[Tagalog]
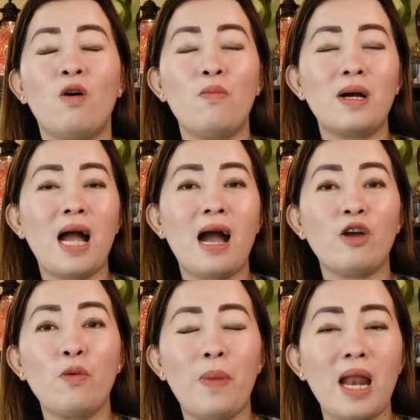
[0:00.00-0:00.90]

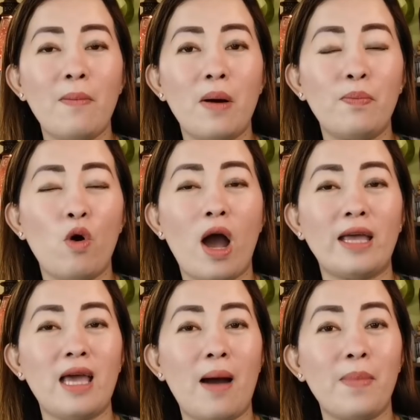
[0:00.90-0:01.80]
Kumbaga ngayon pa lamang po
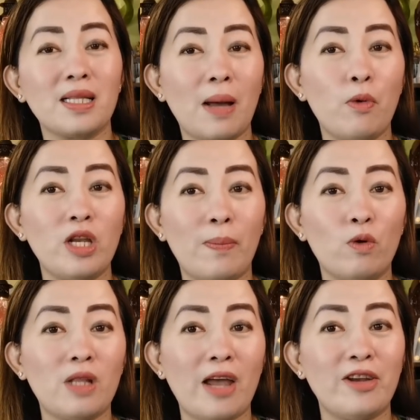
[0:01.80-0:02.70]
ay uh, magtaboy na
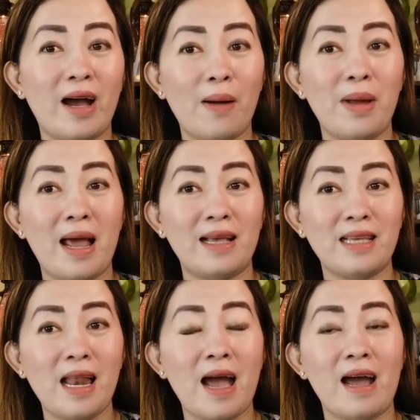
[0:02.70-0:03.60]
po tayo ng
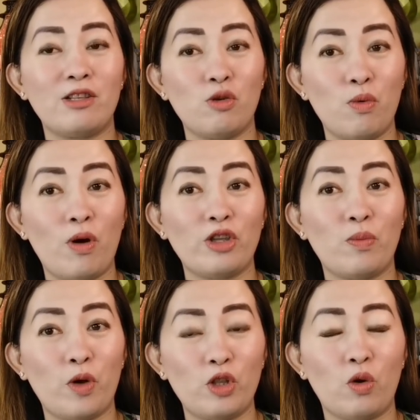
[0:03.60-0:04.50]
kamalasan ha at subukan
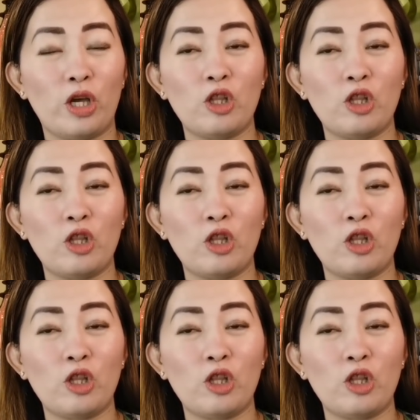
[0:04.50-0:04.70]
nyo po ito.